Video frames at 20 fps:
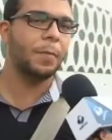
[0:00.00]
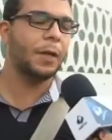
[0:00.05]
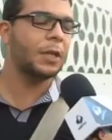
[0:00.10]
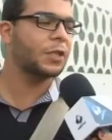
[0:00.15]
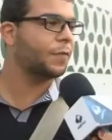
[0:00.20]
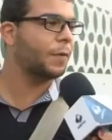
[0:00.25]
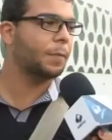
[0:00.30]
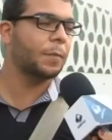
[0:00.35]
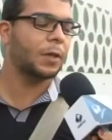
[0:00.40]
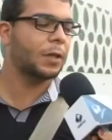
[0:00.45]

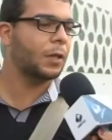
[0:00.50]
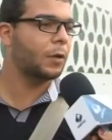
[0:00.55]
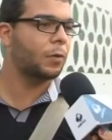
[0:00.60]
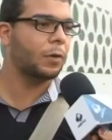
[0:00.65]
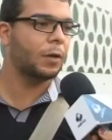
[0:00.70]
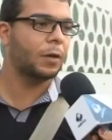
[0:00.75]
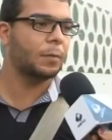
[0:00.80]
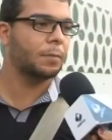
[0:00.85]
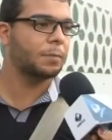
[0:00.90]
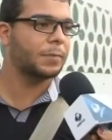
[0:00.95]
ماهيش في
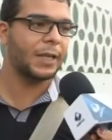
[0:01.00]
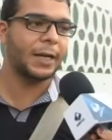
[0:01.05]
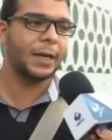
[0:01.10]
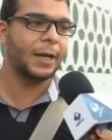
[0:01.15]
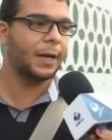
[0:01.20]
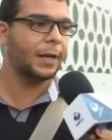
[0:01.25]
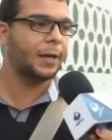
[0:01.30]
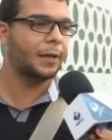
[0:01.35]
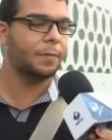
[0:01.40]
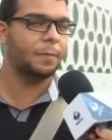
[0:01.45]
المتناول
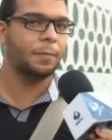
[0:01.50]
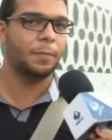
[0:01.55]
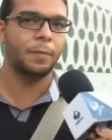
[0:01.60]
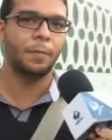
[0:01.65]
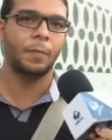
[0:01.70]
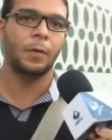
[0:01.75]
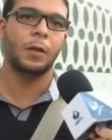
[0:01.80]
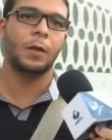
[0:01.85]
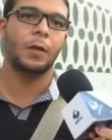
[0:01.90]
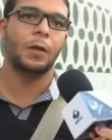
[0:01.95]
بصراحة
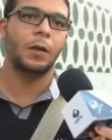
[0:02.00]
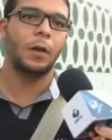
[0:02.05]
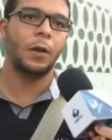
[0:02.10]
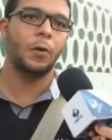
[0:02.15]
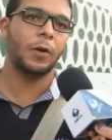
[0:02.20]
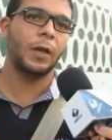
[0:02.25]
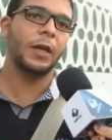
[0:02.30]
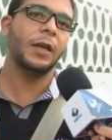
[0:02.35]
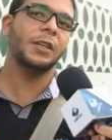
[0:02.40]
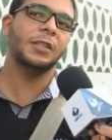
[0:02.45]

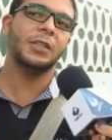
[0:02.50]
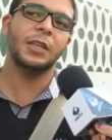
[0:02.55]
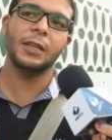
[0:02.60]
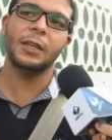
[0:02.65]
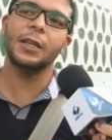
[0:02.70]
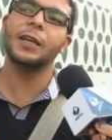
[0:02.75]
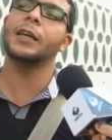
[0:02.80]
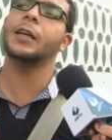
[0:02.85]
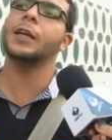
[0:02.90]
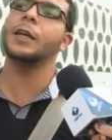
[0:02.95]
لو كان
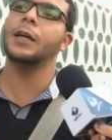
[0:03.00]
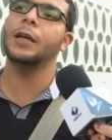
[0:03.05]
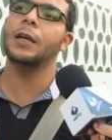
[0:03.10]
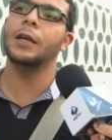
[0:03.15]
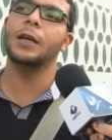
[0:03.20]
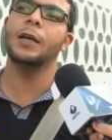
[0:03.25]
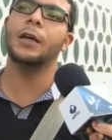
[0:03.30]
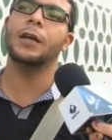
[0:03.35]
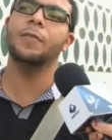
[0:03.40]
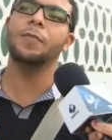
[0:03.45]
جات
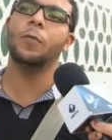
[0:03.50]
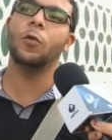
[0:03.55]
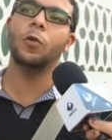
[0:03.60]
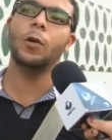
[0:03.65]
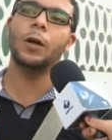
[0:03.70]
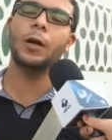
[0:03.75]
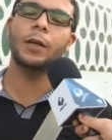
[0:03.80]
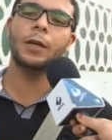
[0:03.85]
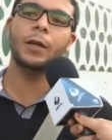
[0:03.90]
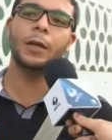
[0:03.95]
هكا كما
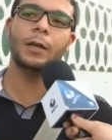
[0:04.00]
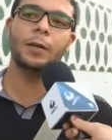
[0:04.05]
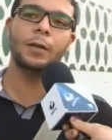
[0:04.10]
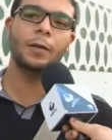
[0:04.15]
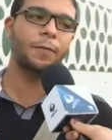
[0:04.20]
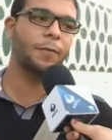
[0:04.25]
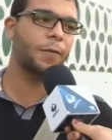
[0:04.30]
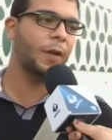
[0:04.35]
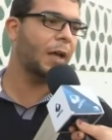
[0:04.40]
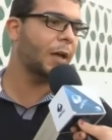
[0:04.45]
نقولوا
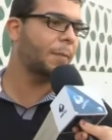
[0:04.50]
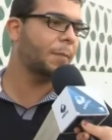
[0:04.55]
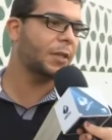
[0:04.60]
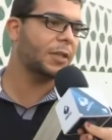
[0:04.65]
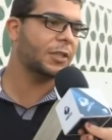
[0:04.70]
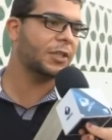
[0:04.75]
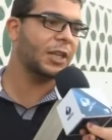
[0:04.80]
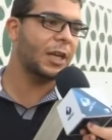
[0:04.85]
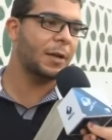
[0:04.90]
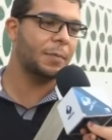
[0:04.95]
احنا في
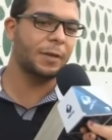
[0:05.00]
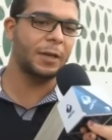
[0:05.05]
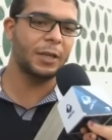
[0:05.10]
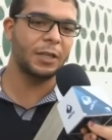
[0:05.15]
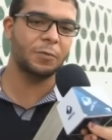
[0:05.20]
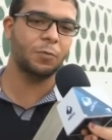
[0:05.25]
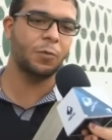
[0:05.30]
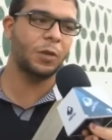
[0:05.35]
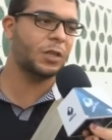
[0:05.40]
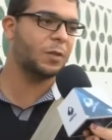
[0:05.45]
عامة الشعب
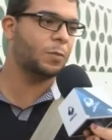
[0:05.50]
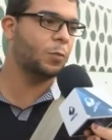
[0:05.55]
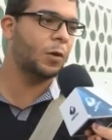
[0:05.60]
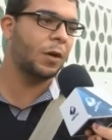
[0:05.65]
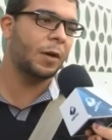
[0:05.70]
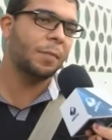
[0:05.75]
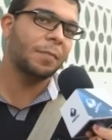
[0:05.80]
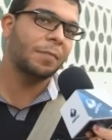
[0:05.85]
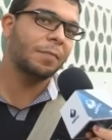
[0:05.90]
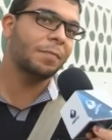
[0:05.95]
ينجموا
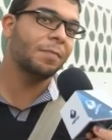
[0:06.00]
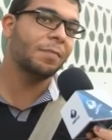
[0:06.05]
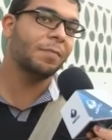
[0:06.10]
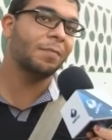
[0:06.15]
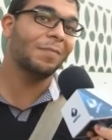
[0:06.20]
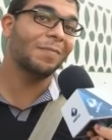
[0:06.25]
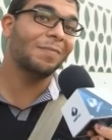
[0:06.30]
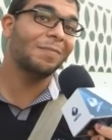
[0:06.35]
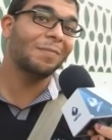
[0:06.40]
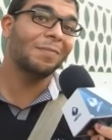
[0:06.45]
يكسبوها
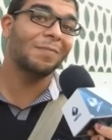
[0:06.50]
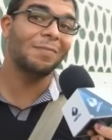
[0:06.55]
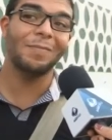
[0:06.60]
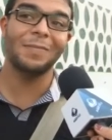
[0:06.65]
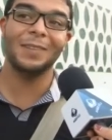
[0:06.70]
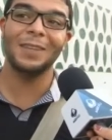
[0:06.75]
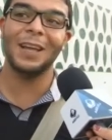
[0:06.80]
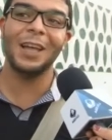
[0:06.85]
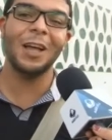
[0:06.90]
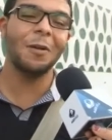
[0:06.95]

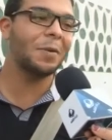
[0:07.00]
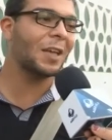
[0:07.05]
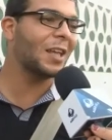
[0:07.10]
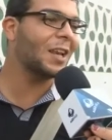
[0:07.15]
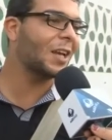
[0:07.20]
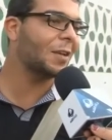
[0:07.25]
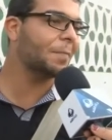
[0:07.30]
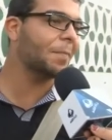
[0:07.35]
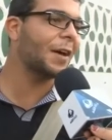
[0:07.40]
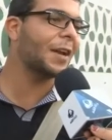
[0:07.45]
تقام
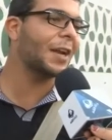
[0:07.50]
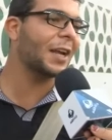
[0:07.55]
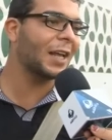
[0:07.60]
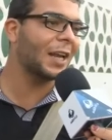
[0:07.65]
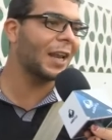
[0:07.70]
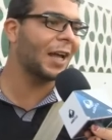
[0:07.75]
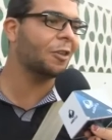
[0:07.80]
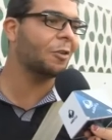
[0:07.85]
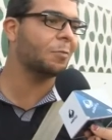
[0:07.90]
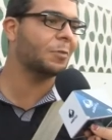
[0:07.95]
كان
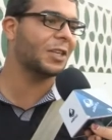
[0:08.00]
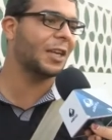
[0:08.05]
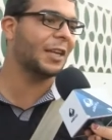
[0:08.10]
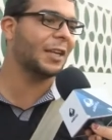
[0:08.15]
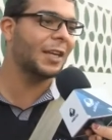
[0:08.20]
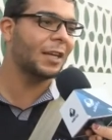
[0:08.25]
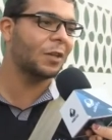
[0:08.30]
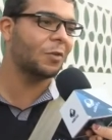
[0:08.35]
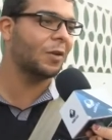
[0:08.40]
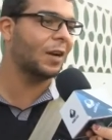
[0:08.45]
الكبار اللي عندهم
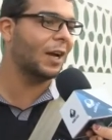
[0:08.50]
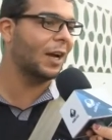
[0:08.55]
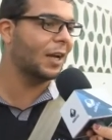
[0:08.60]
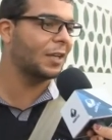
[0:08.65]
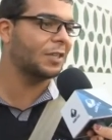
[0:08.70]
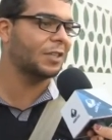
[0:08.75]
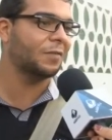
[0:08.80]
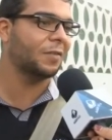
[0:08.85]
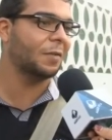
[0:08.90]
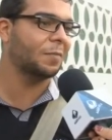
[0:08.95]
شهريات ولا
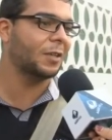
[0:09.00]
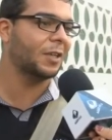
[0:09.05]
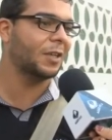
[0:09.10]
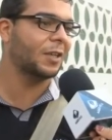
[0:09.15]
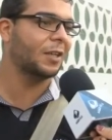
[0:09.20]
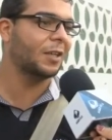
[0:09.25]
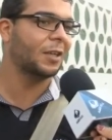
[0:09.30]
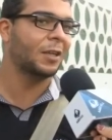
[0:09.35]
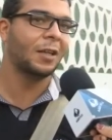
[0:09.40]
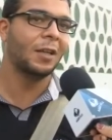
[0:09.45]
حاجة
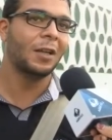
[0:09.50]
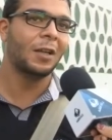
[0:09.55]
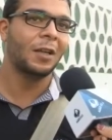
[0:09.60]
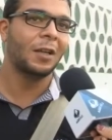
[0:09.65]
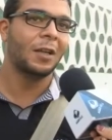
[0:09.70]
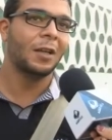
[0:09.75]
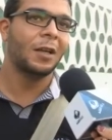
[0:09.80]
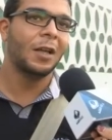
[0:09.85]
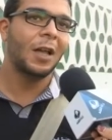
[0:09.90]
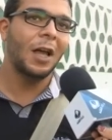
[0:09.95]
فهمني
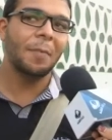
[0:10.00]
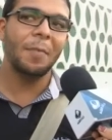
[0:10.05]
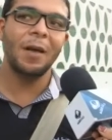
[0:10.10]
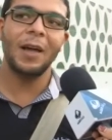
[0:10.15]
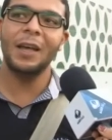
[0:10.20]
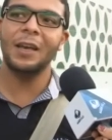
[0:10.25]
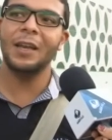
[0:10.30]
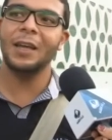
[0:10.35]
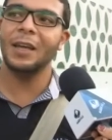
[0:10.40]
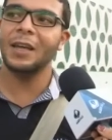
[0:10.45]

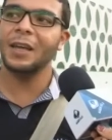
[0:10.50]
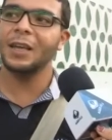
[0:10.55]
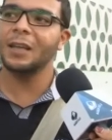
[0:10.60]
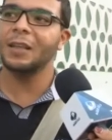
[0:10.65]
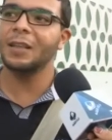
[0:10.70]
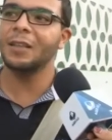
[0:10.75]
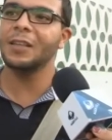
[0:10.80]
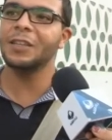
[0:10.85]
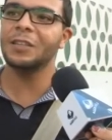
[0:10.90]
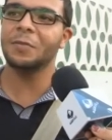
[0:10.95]
اما
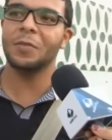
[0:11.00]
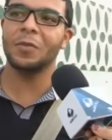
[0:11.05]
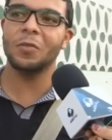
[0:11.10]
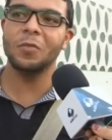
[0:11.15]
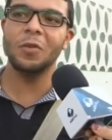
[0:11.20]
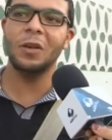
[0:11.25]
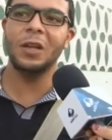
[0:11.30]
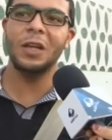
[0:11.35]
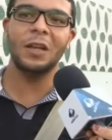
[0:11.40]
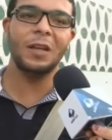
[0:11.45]
احنا تنجم
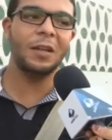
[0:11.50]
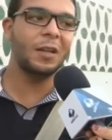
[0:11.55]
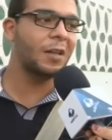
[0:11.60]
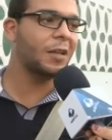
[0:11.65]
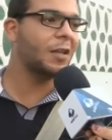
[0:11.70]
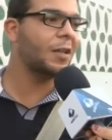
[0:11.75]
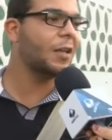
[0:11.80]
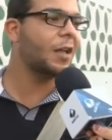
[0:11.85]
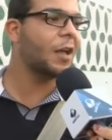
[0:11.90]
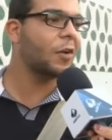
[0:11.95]
تقول
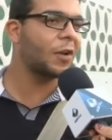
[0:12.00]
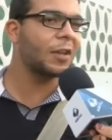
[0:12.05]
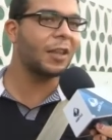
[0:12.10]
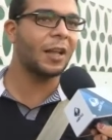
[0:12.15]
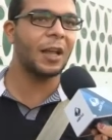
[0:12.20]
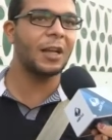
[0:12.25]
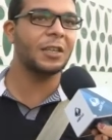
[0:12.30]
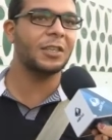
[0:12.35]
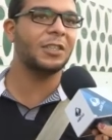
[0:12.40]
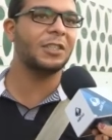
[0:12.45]
آه،
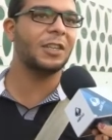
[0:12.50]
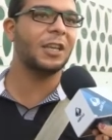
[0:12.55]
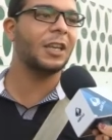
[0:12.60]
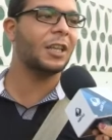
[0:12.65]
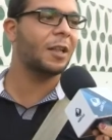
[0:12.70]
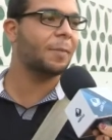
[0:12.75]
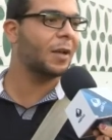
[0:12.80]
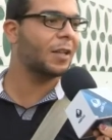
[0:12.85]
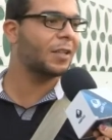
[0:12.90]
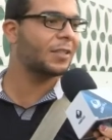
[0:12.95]
هاكا تلقاش
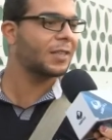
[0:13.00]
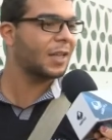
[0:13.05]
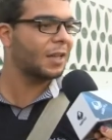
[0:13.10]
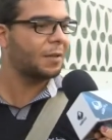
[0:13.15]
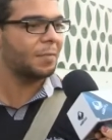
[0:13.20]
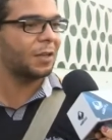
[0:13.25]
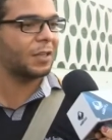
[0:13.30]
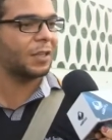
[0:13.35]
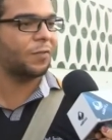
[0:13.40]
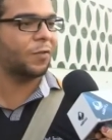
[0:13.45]
الجريده مع
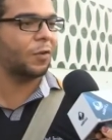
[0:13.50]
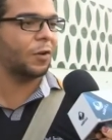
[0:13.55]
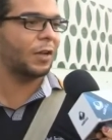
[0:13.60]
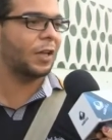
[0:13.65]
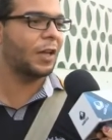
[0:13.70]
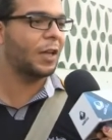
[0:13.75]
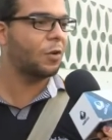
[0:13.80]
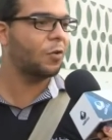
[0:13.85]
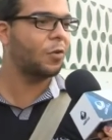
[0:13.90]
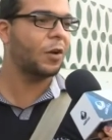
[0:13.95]
صاحبك
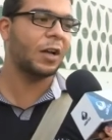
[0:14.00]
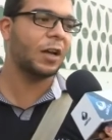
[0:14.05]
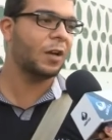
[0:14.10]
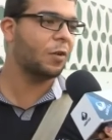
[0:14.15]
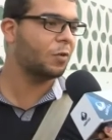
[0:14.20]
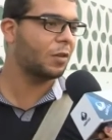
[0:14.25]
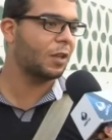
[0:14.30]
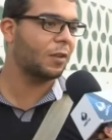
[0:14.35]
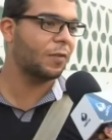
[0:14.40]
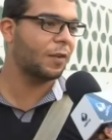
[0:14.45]
تفك له
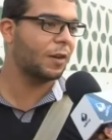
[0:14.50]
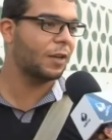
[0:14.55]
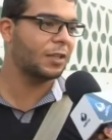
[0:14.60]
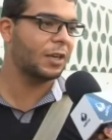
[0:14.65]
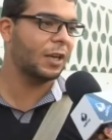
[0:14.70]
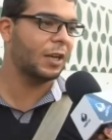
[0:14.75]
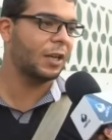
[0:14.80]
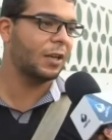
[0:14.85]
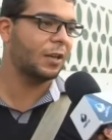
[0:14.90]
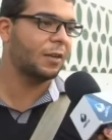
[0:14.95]
هكا وتتفرج